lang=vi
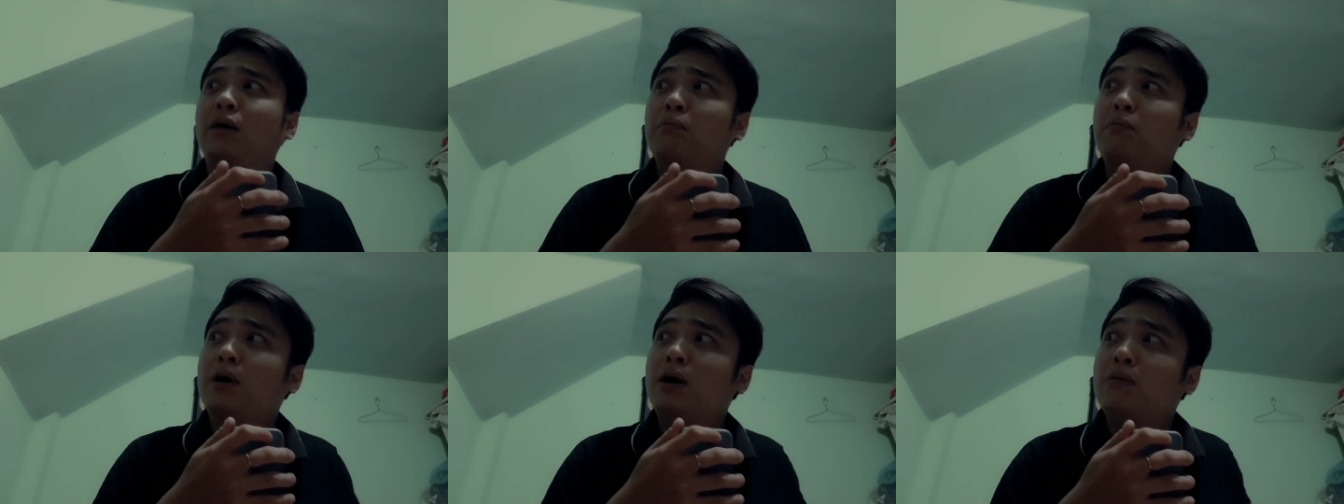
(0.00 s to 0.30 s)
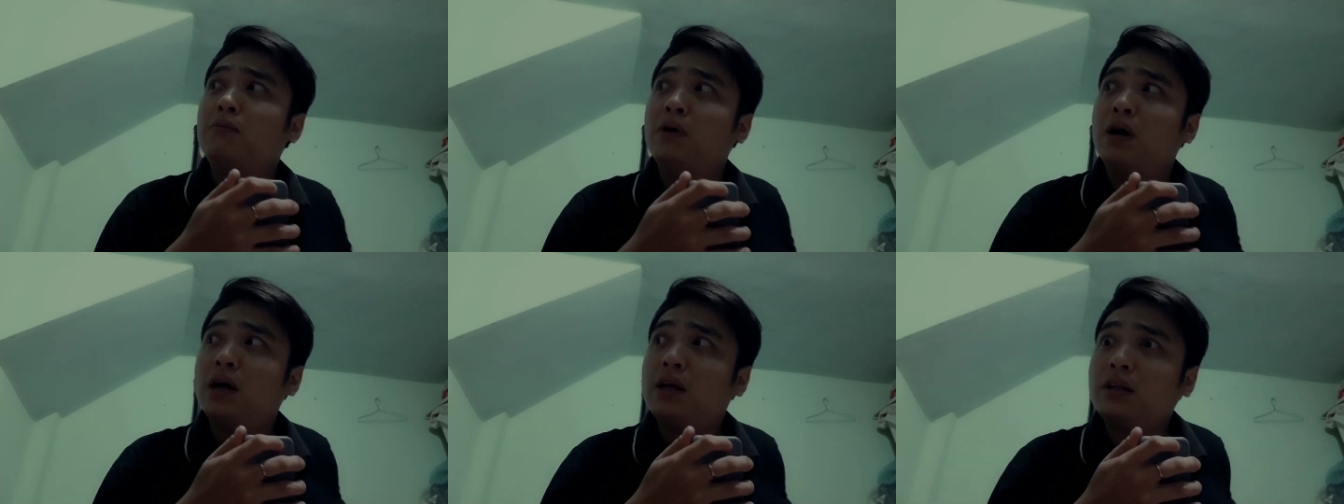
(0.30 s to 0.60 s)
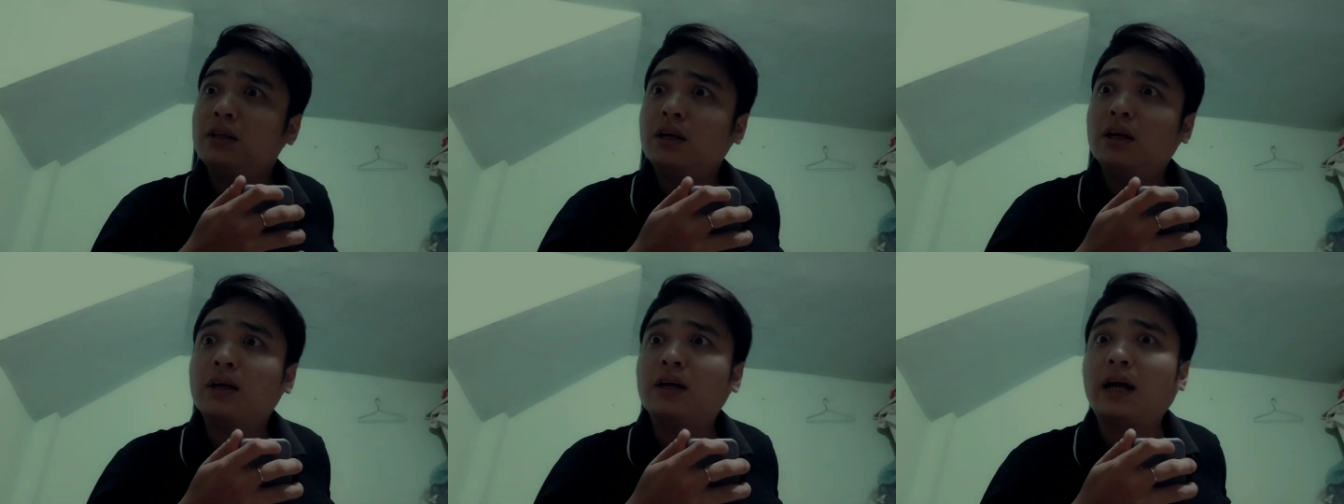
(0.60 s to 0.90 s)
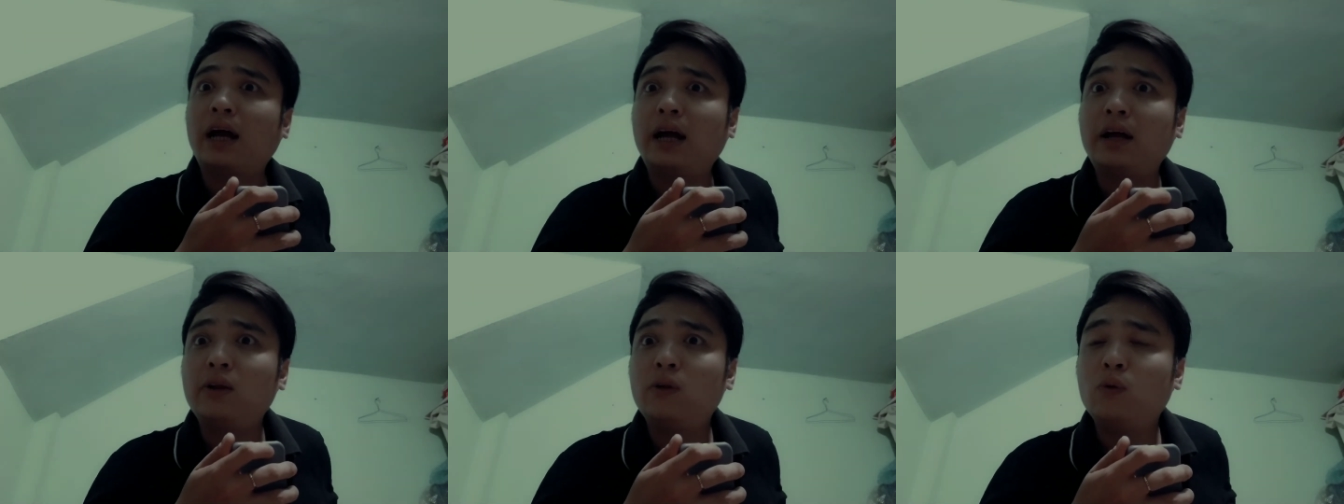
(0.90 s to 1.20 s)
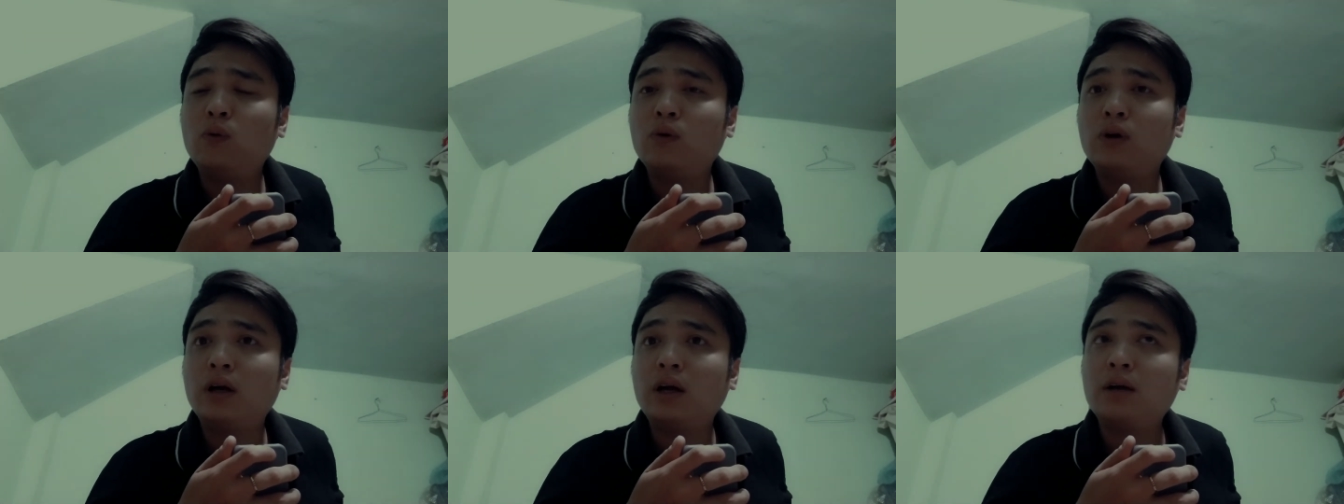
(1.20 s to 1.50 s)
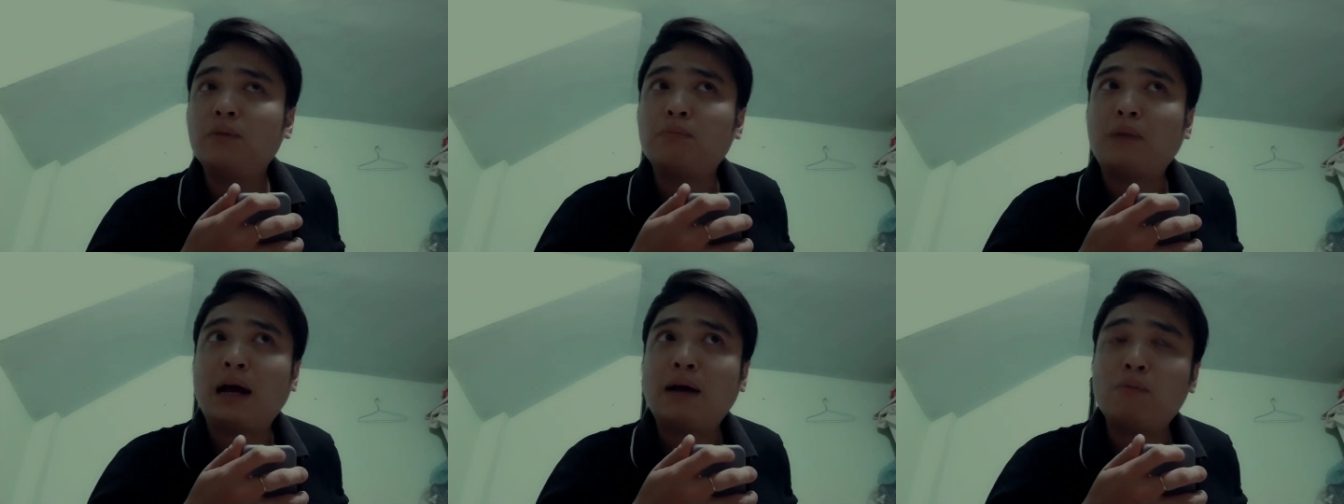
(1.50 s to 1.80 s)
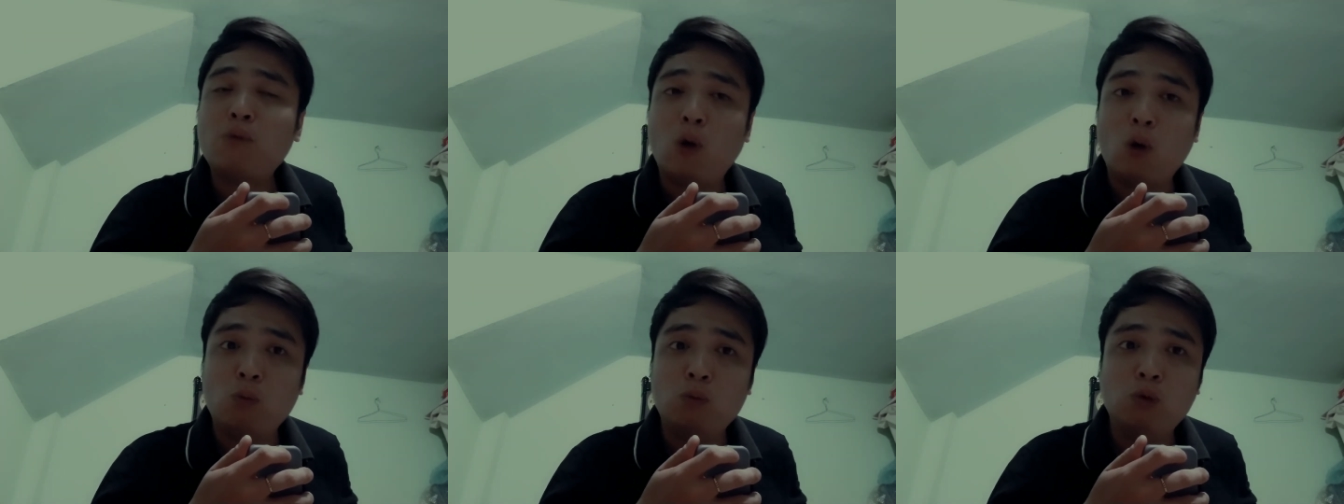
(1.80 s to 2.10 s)
bơm hết tất cả luôn á ba
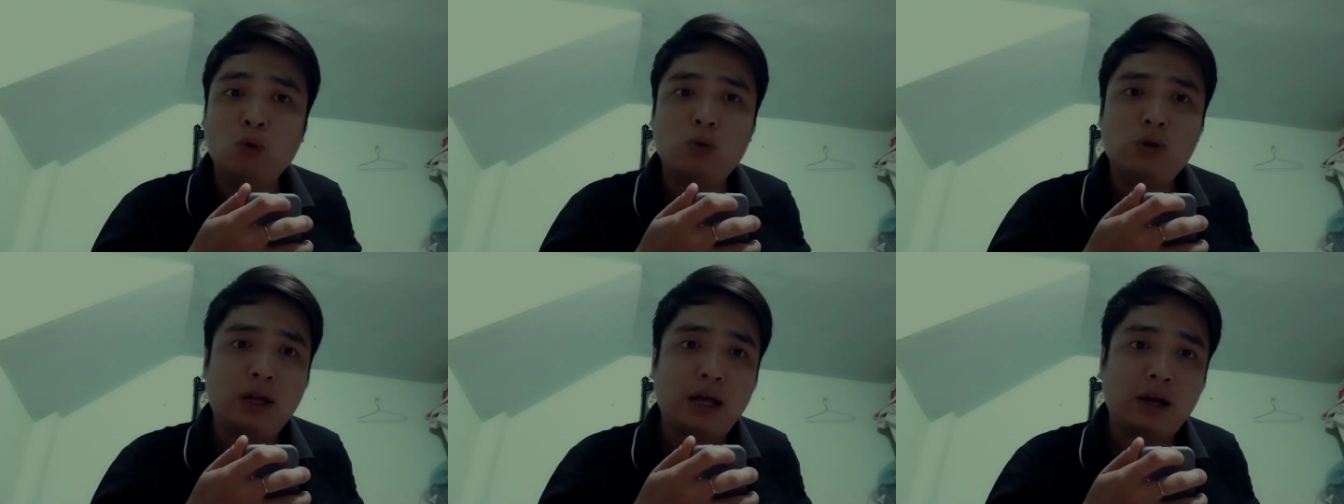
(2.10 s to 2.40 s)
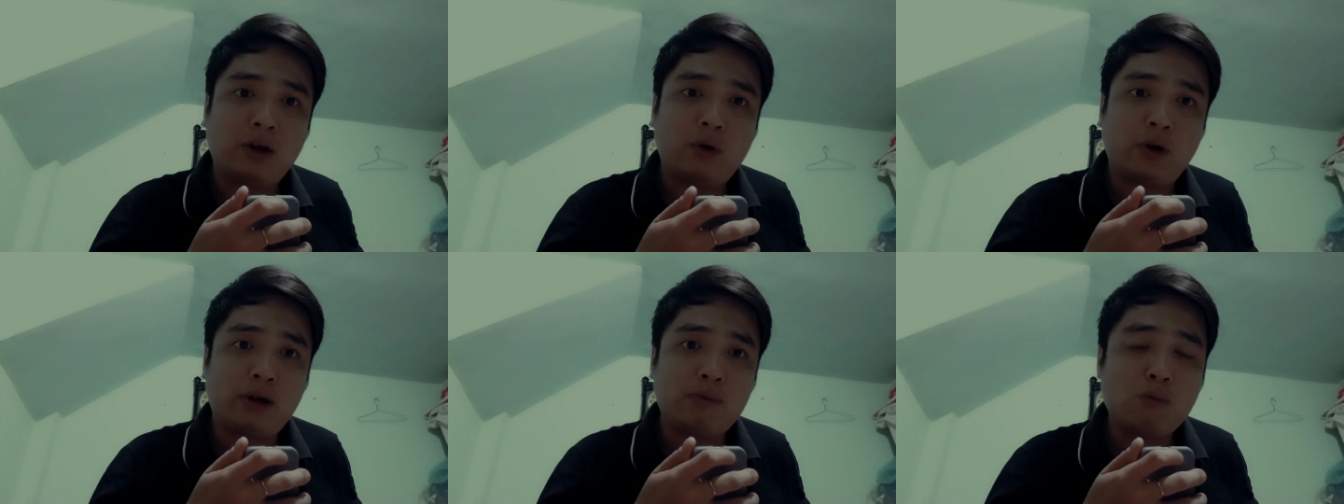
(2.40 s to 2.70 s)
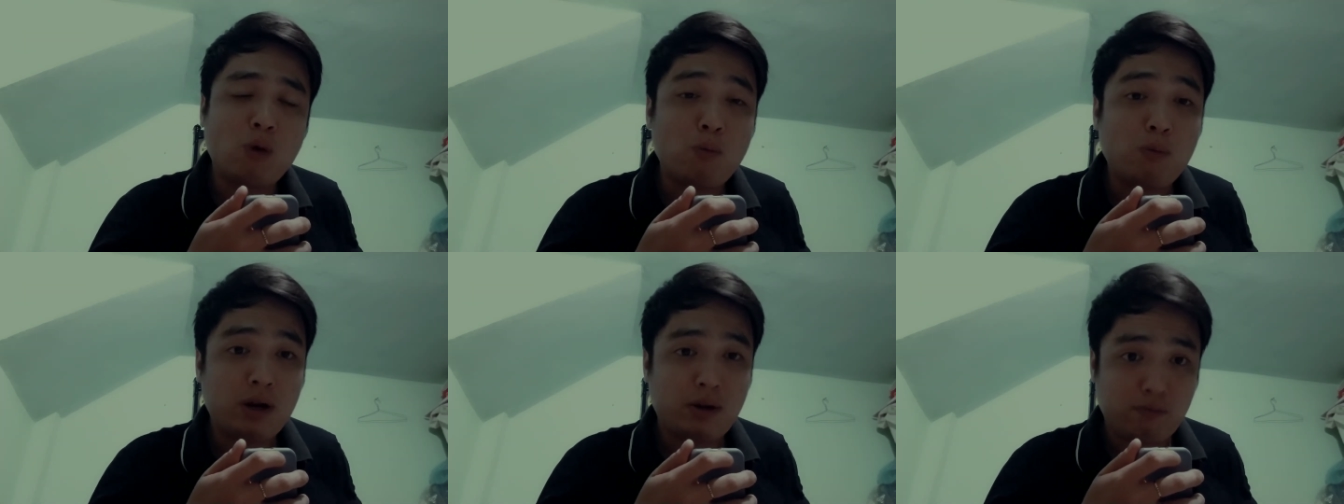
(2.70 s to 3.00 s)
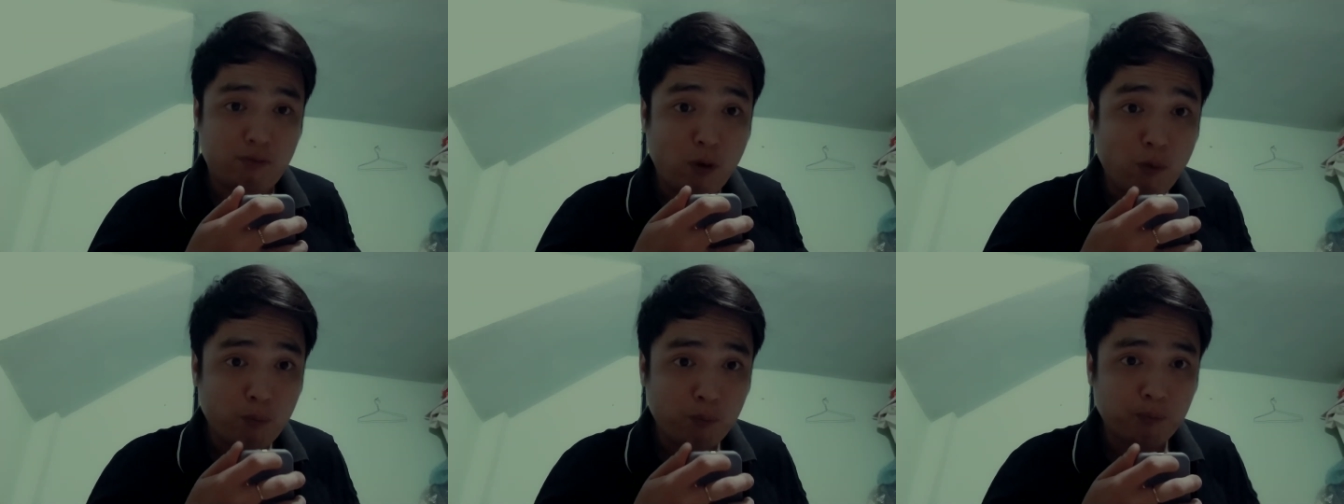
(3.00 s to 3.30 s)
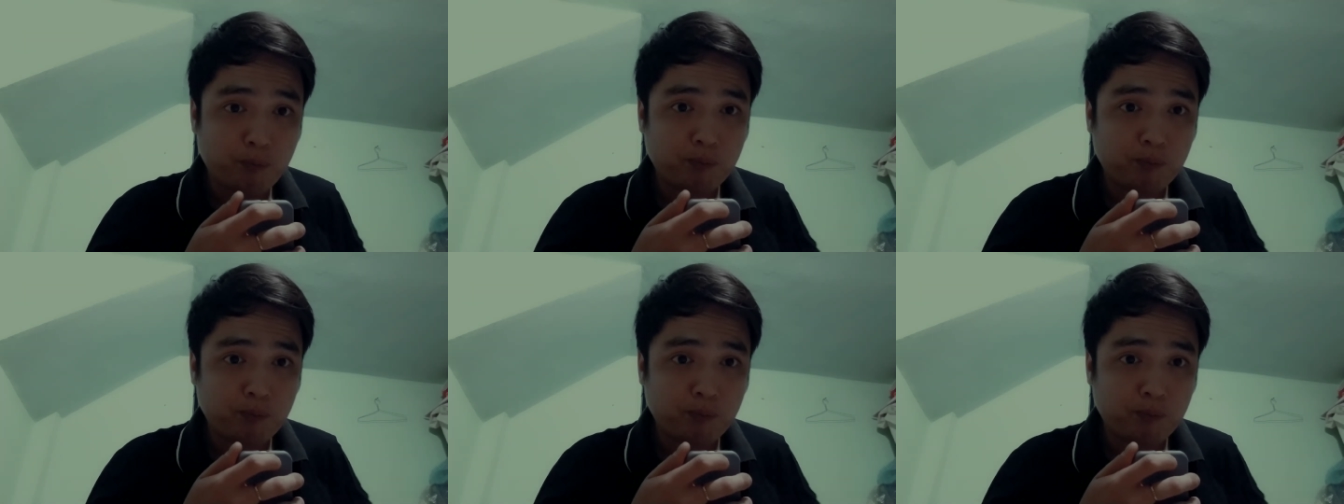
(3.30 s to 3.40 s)
bồn luôn là khoảng 45 phút